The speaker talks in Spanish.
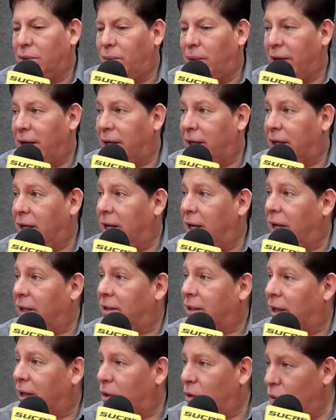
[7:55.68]
Guayaquil
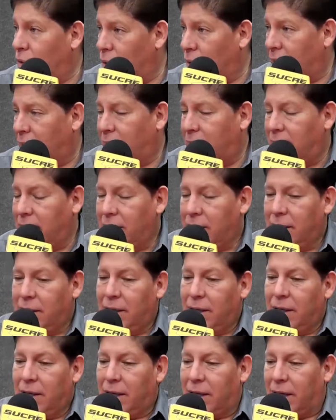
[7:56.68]
Atacunga,
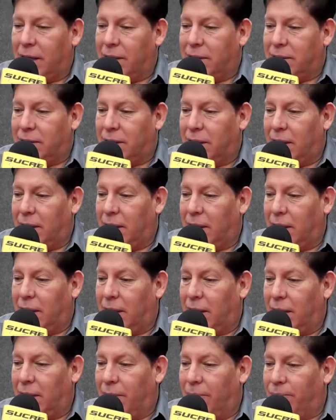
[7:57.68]

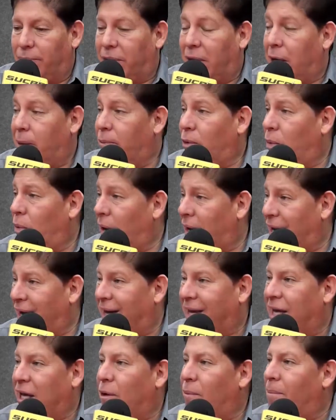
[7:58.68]
este, tenemos
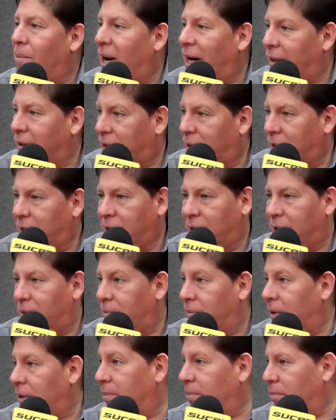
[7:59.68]
Guayaquil Manta,
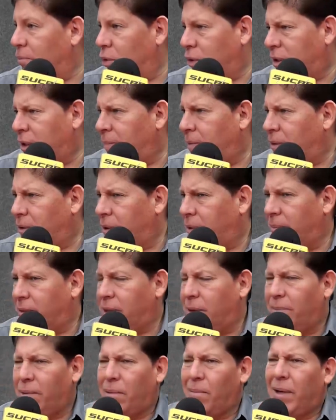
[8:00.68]
y, muchas personas
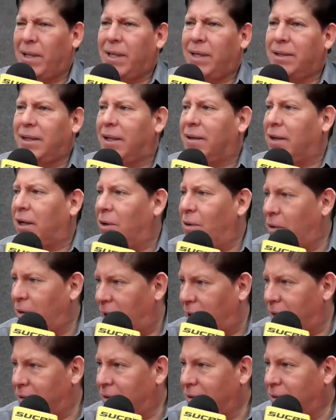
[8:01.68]
me dicen, pero Manta está tres
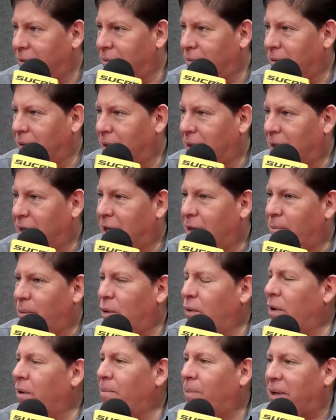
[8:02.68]
horas.
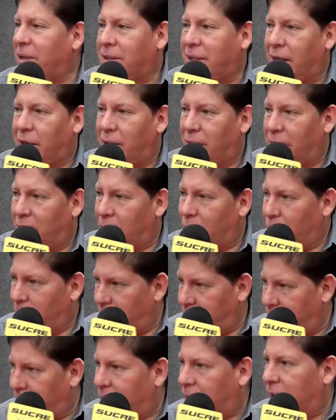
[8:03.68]
Pero un empresario de
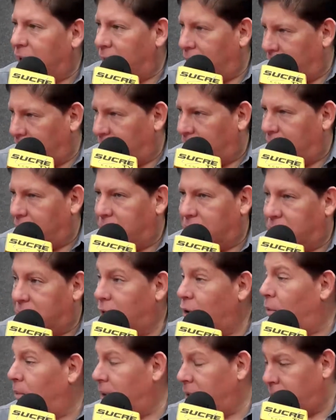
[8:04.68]
Guayaquil, que
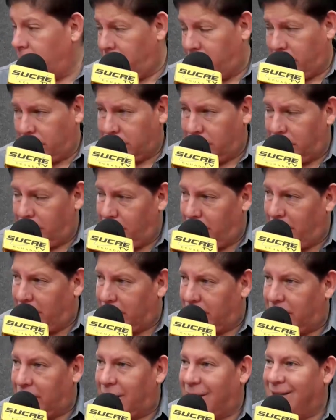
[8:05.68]
necesita, o viceversa, de
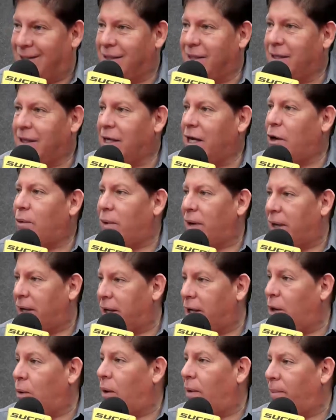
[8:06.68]
Manta, que necesita ir a
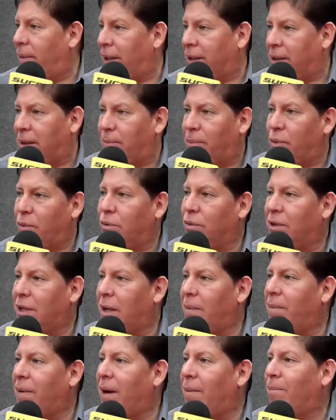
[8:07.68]
Guayaquil o a Manta por un
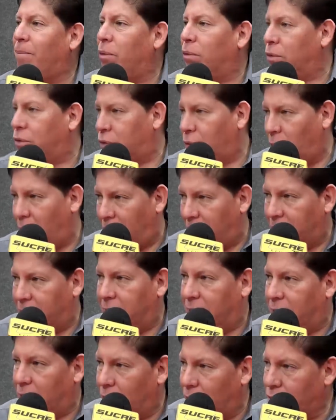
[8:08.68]
tema
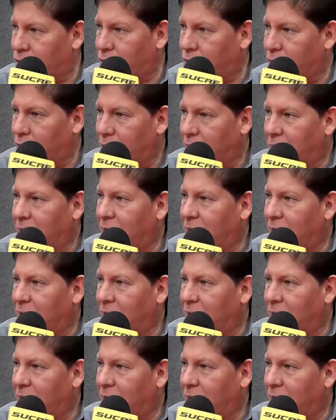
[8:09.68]
puntual de negocio,